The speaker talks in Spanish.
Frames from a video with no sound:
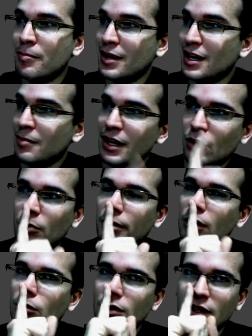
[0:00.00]
primero
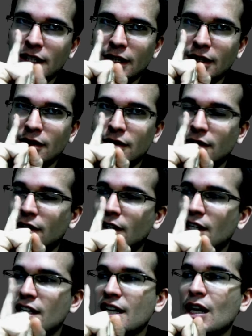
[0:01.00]
pregunta
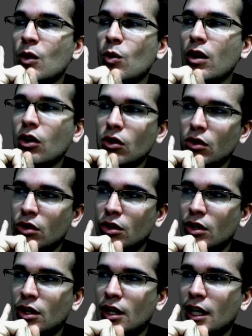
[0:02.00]
y luego
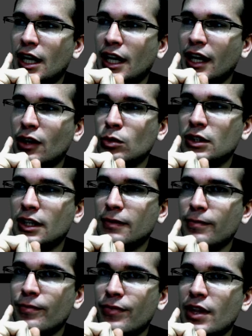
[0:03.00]
ejecuta.
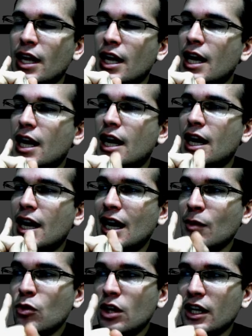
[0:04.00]

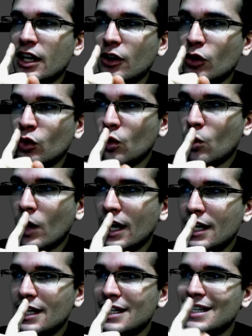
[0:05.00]
El bucle do
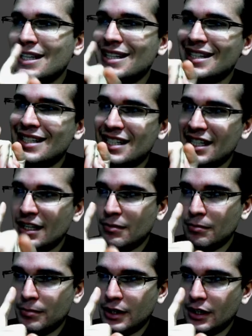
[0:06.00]
while
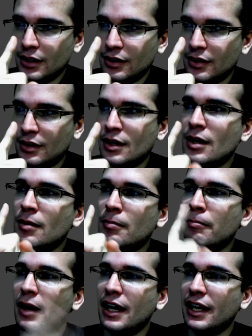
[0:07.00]
siempre
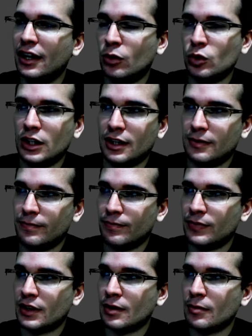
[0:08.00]
va a ejecutar
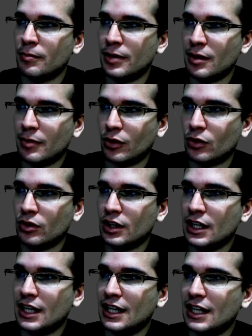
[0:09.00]
primero
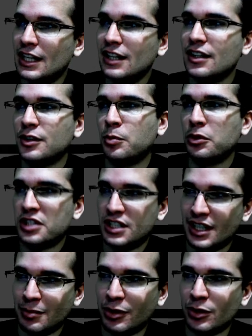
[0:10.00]
y después
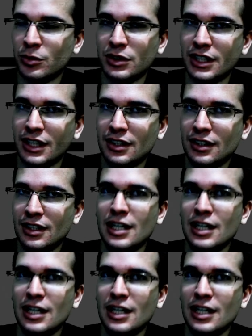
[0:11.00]
es que pregunta.